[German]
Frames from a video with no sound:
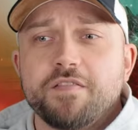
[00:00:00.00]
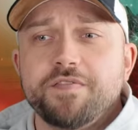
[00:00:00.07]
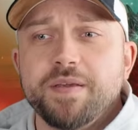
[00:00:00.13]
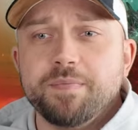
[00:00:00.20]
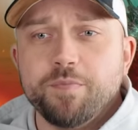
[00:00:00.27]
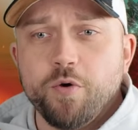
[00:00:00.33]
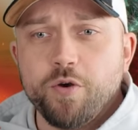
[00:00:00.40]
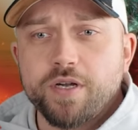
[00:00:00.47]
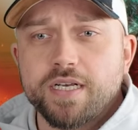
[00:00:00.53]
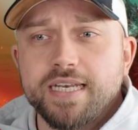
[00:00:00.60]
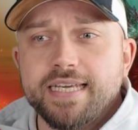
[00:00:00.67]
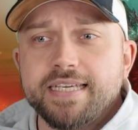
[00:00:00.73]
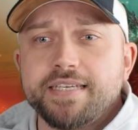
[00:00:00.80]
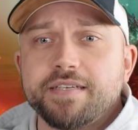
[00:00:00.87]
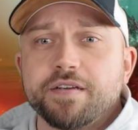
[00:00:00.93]
wie
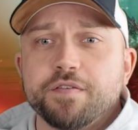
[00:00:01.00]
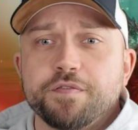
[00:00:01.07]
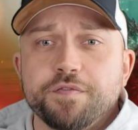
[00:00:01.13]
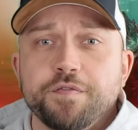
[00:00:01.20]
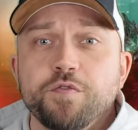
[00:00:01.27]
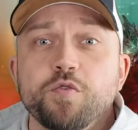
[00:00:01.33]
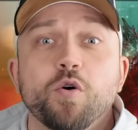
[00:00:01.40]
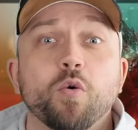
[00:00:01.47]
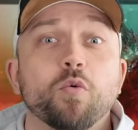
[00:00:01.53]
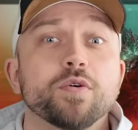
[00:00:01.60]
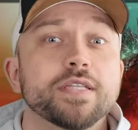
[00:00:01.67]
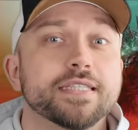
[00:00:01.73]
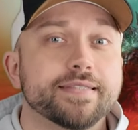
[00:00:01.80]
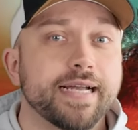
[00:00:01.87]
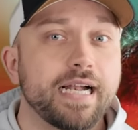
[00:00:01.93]
möglich für
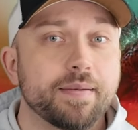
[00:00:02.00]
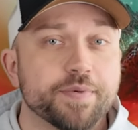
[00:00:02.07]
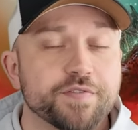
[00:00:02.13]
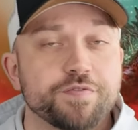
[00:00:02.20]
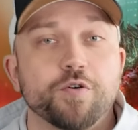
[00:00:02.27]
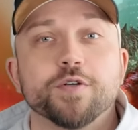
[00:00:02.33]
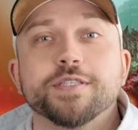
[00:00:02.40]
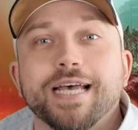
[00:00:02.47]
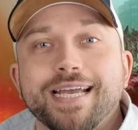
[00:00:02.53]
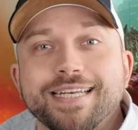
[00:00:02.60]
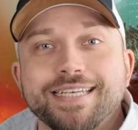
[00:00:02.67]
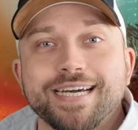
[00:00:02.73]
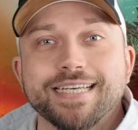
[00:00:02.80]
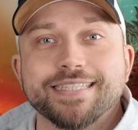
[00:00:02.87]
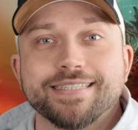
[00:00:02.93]
uns selbst, für unser
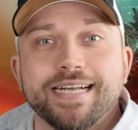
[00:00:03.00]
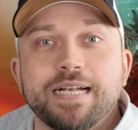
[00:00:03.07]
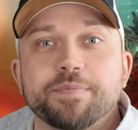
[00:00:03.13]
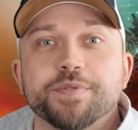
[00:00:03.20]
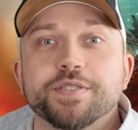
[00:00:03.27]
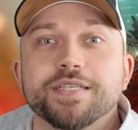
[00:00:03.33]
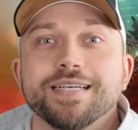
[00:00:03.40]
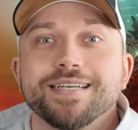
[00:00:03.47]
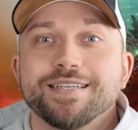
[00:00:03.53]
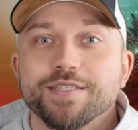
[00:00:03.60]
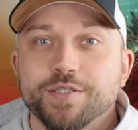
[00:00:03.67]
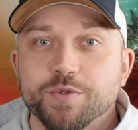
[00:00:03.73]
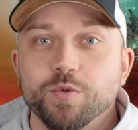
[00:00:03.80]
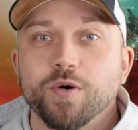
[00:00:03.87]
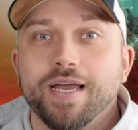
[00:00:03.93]
inneres Selbst
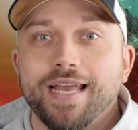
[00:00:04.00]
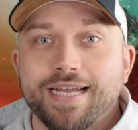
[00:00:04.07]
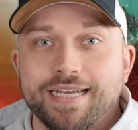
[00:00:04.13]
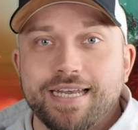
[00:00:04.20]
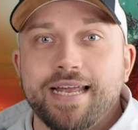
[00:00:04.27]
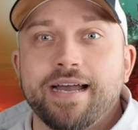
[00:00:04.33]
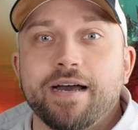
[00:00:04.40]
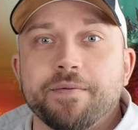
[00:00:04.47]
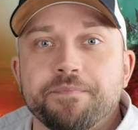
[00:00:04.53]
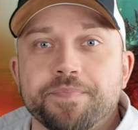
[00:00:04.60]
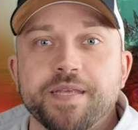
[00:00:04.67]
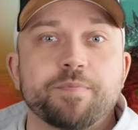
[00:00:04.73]
zu erklären.